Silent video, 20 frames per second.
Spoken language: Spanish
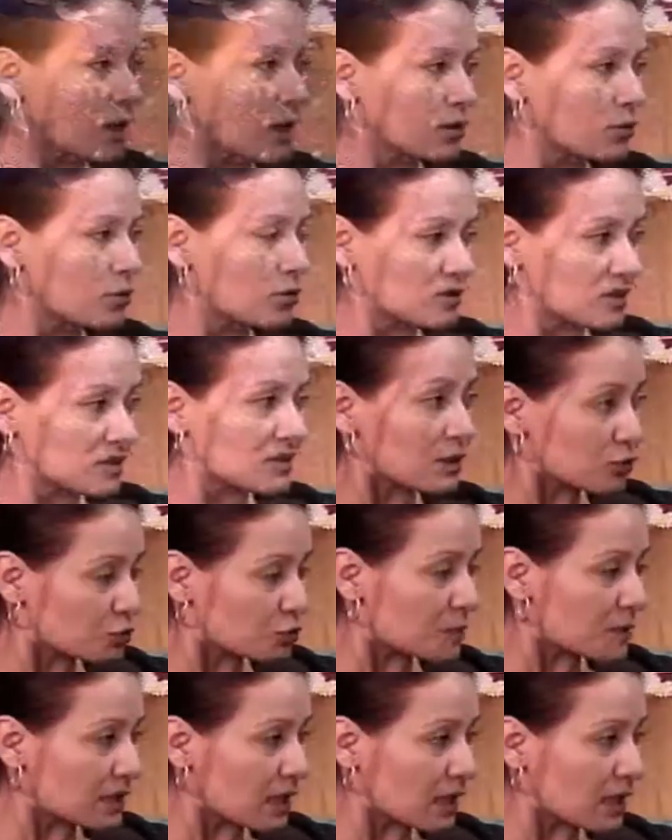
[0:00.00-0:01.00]
en donde se
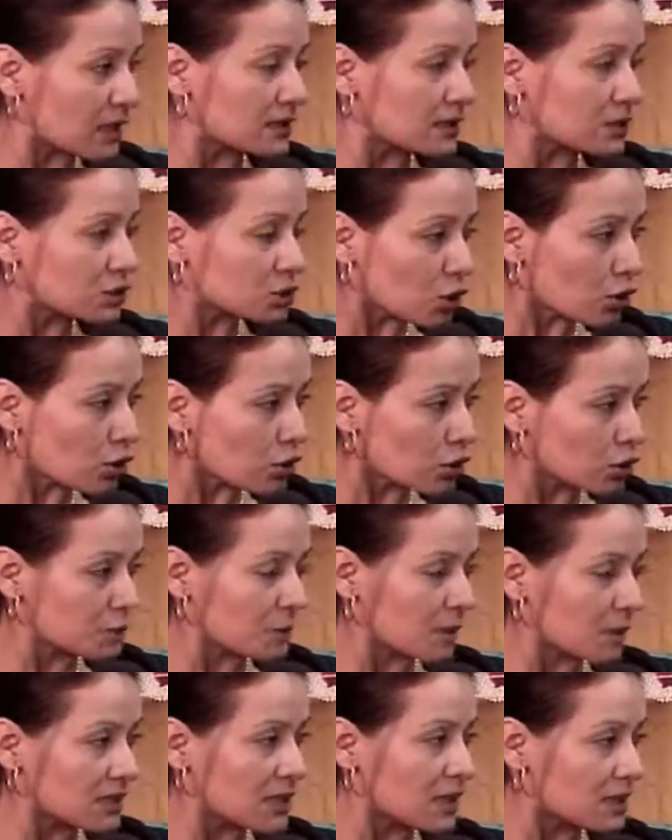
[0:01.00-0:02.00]
hospitalizan todos los
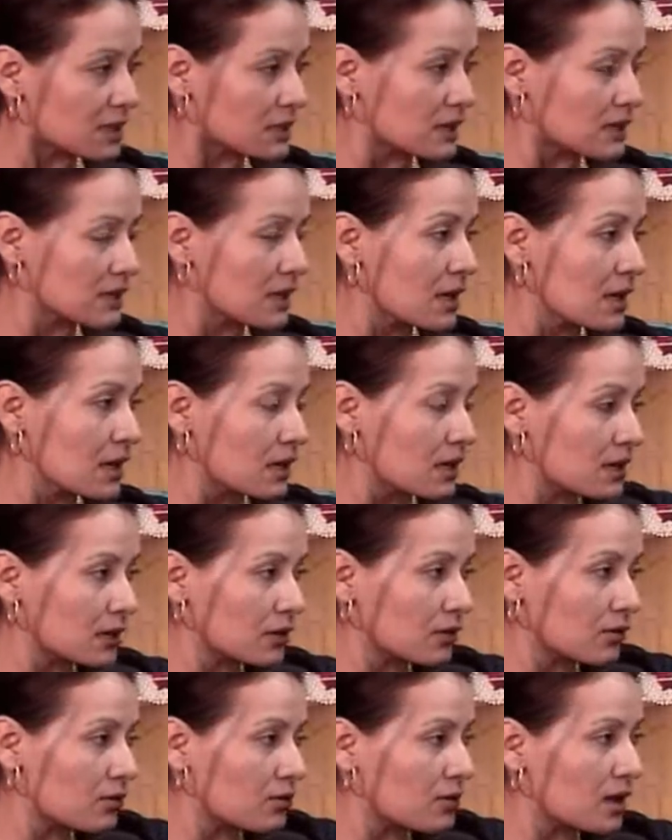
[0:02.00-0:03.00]
pacientes.
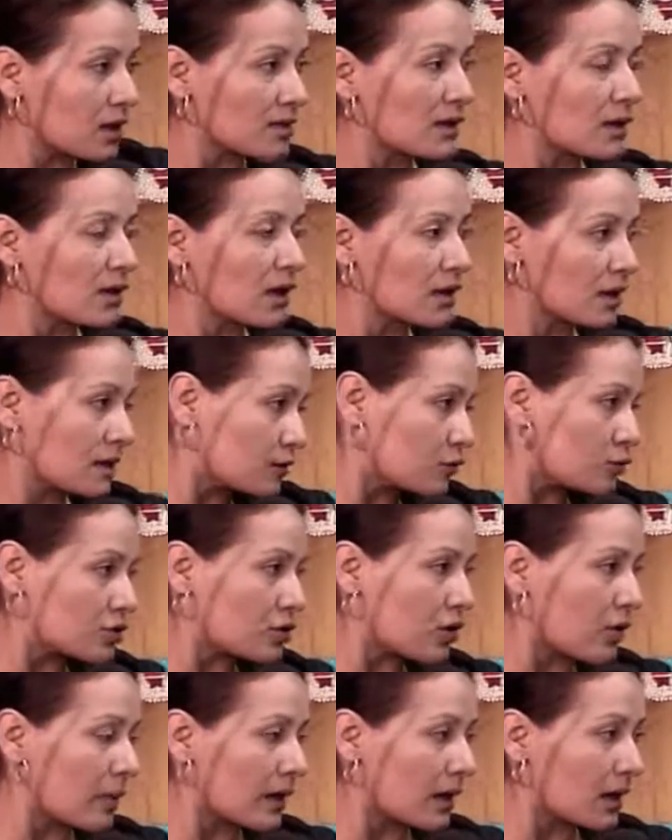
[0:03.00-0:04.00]
Ginecología es el área
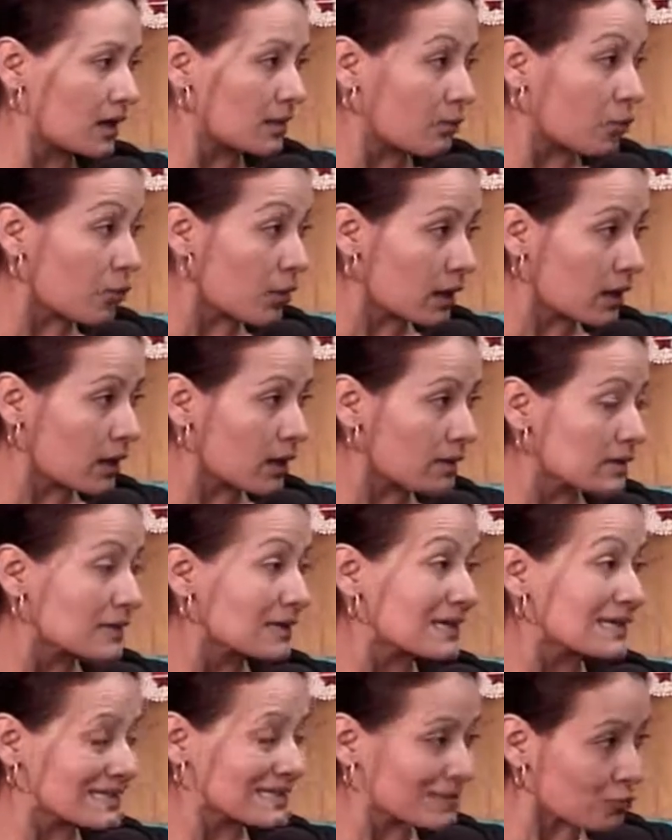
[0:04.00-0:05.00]
exclusiva para las mujeres
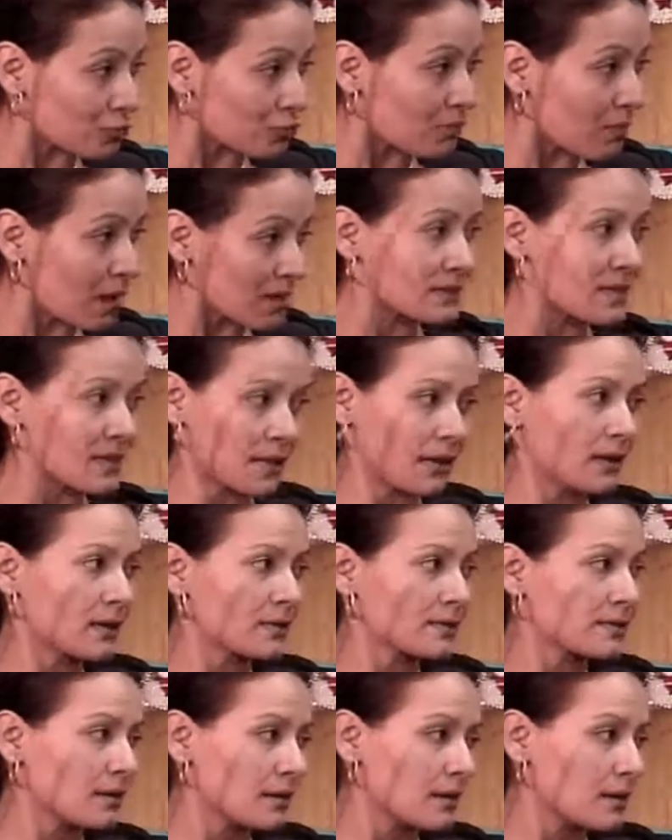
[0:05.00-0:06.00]
que son
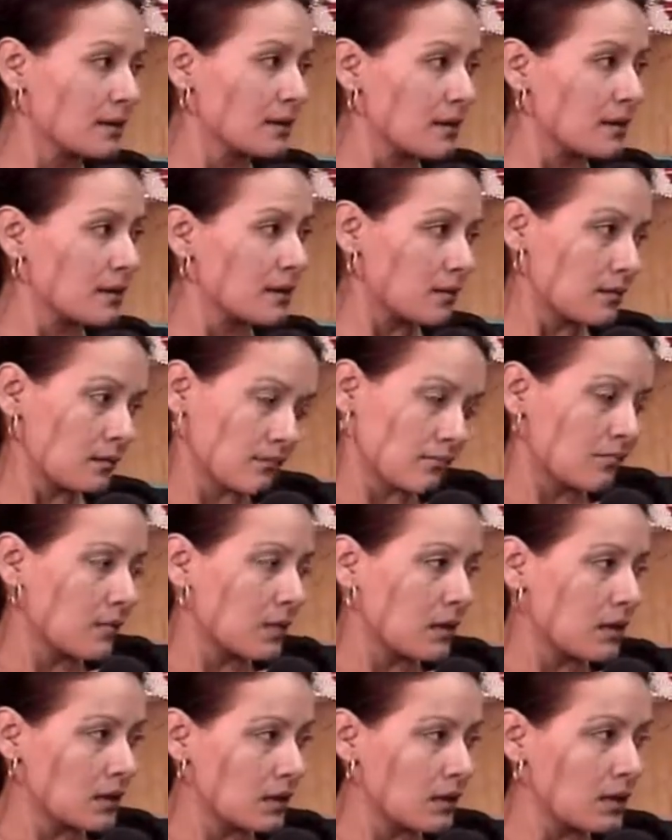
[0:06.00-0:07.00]
maternas
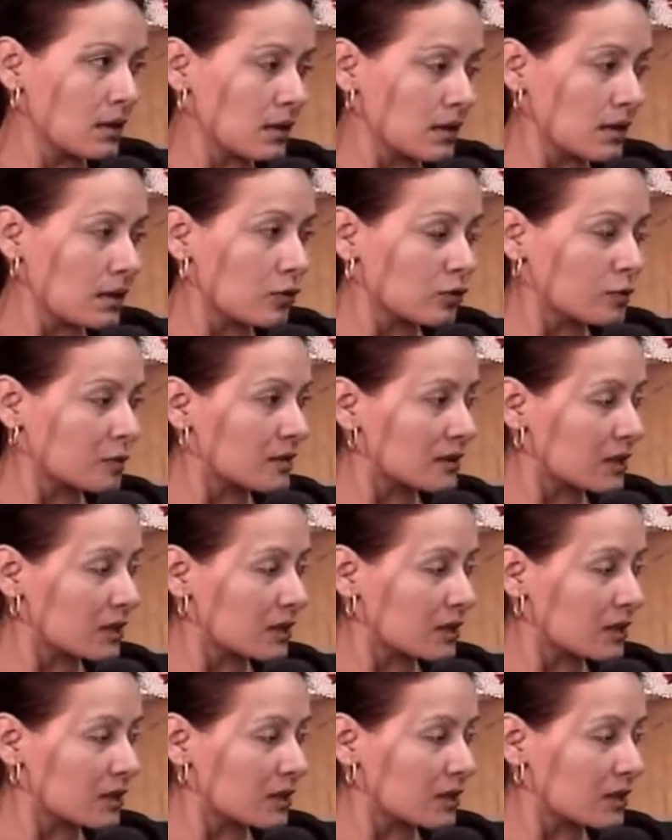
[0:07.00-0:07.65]
y hospital